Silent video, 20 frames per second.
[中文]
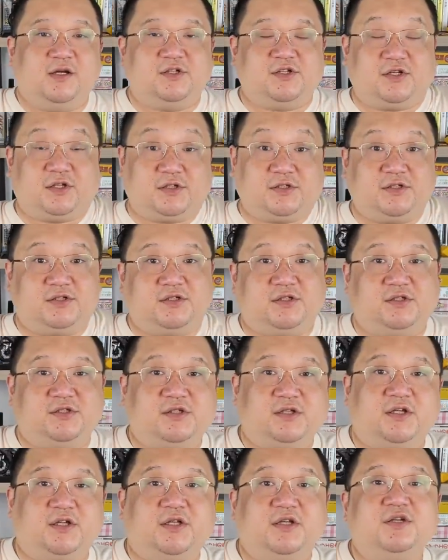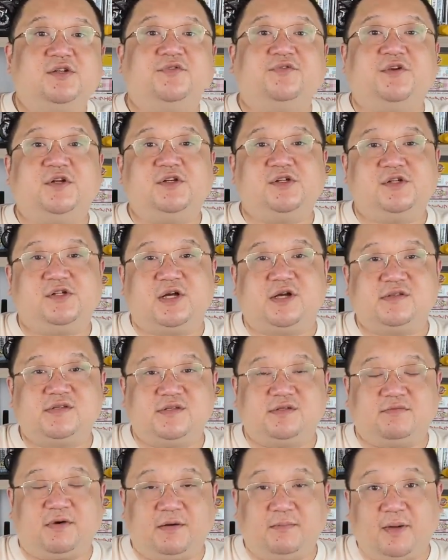这个正，这肯定是非正常
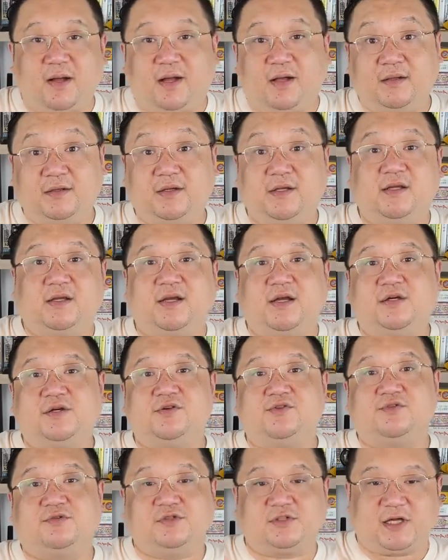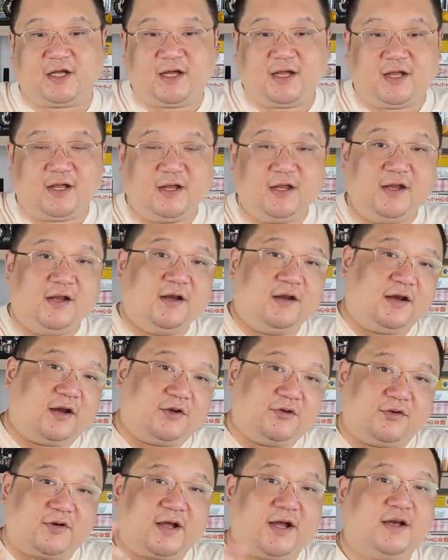死亡嘛，这应该是凶杀案。然
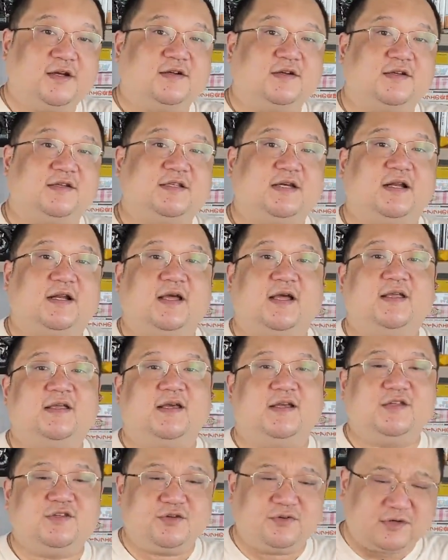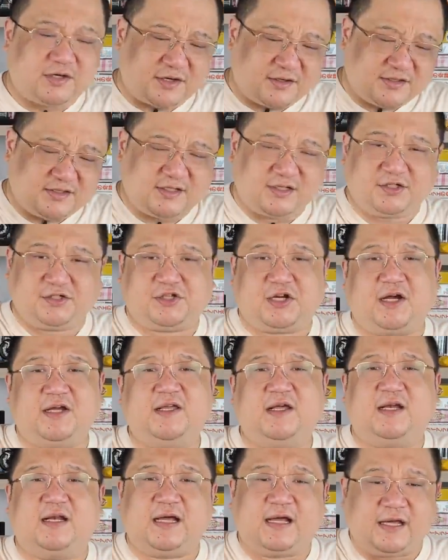后又开始下来研究，然后警察
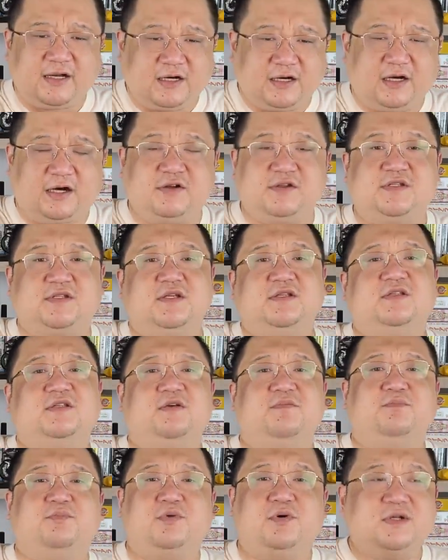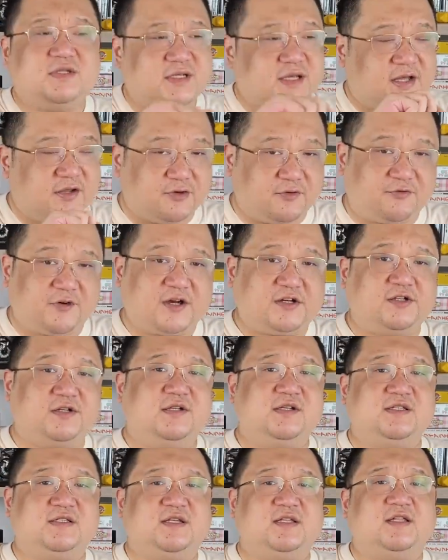也来了，然后层层剥茧，又发生
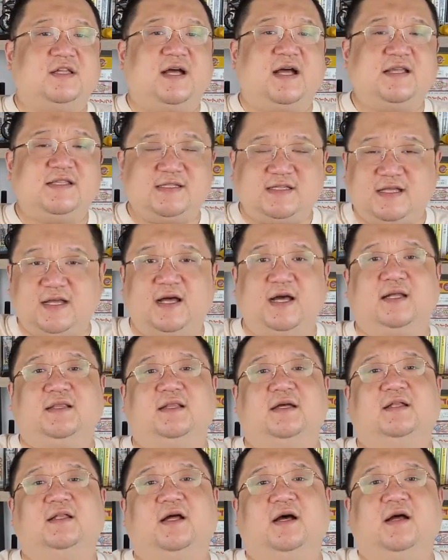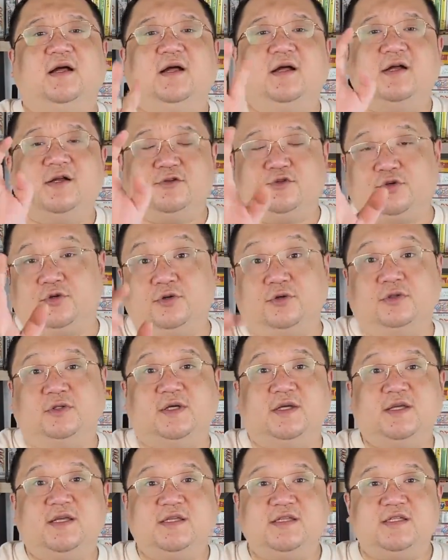了新的案件啊，等等，最后
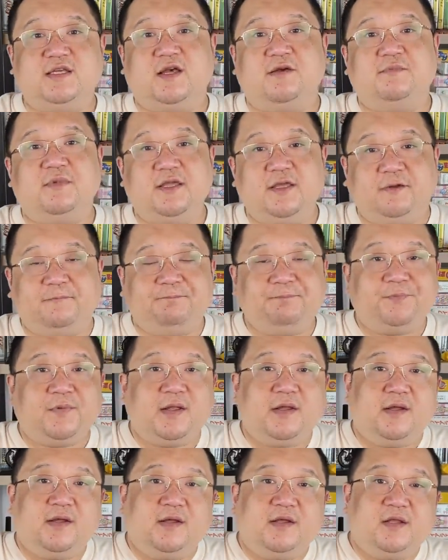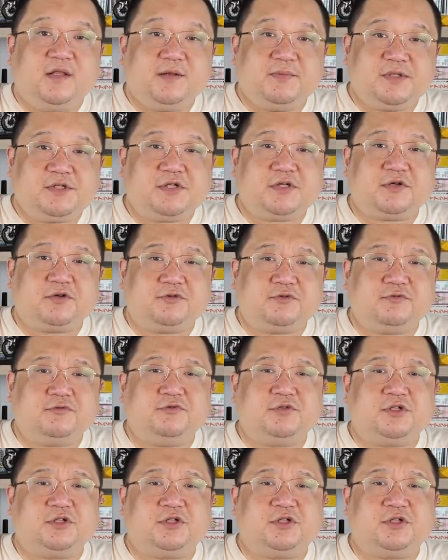得以解密。那么这个故